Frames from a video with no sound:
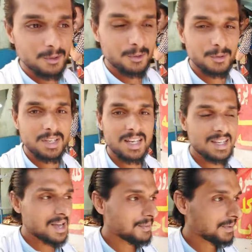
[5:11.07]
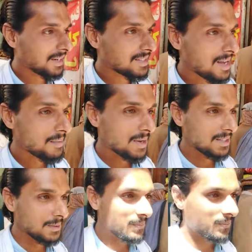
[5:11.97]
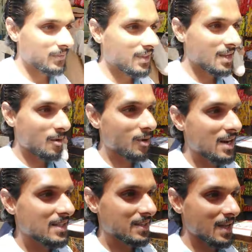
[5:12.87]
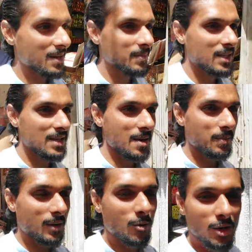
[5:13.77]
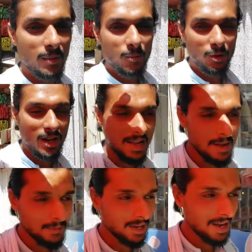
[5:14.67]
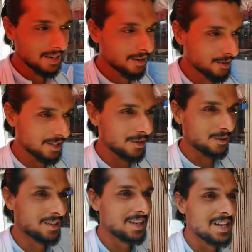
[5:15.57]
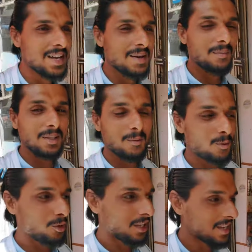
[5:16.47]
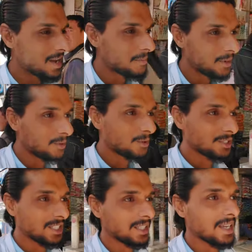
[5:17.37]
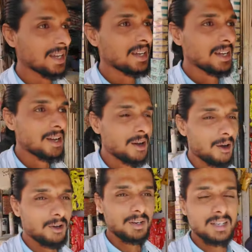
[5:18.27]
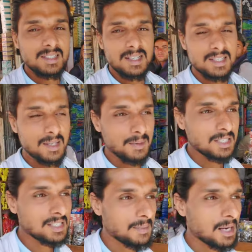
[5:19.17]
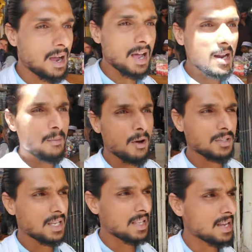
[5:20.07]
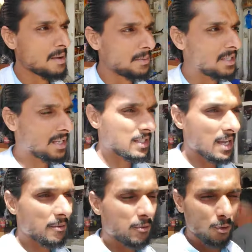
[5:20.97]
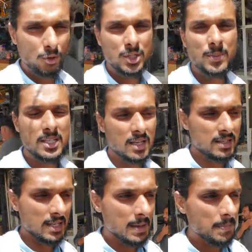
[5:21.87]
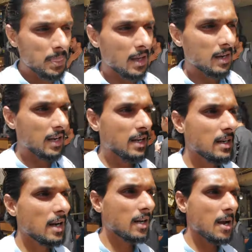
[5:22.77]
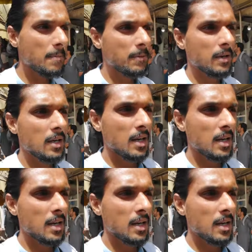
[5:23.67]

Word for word: तो ये यहाँ पे निज़ाम है जी अफ़गानिस्तान में यहाँ पे खुल्लम खुल्ला यहाँ पे खाना होता है और मतलब खुल के यहाँ पे लोग जीते हैं और सस्ती भी चीज़ें में खाना बहुत ज़्यादा यहाँ पे सस्ता है फ्रूट्स भी सस्ता है लेकिन अगर आप